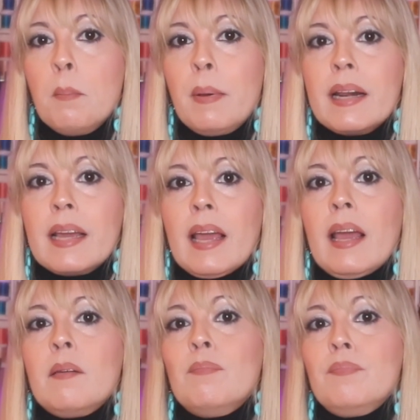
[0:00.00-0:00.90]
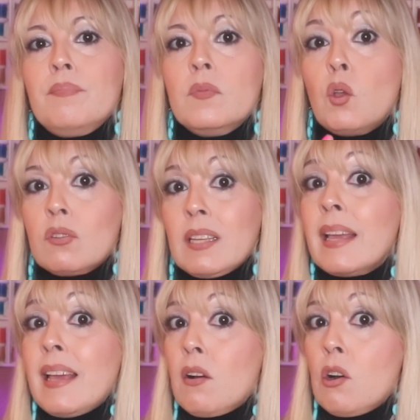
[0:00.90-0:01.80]
perché mm, non
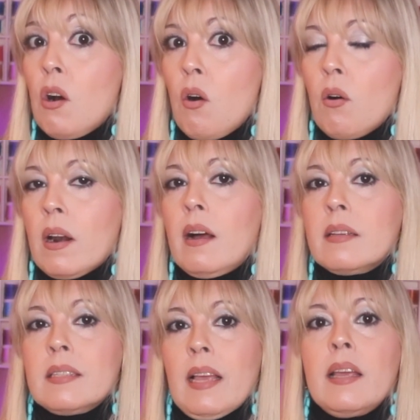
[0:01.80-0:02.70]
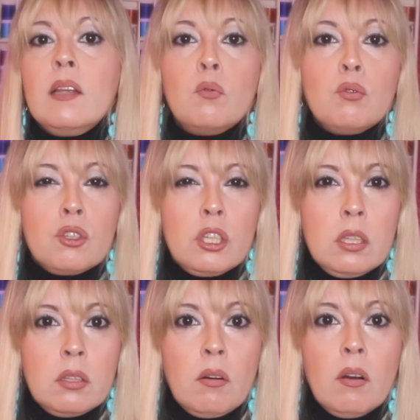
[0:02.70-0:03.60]
sai ancora se il
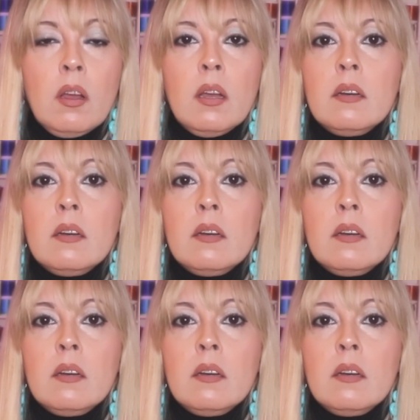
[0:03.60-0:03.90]
cucito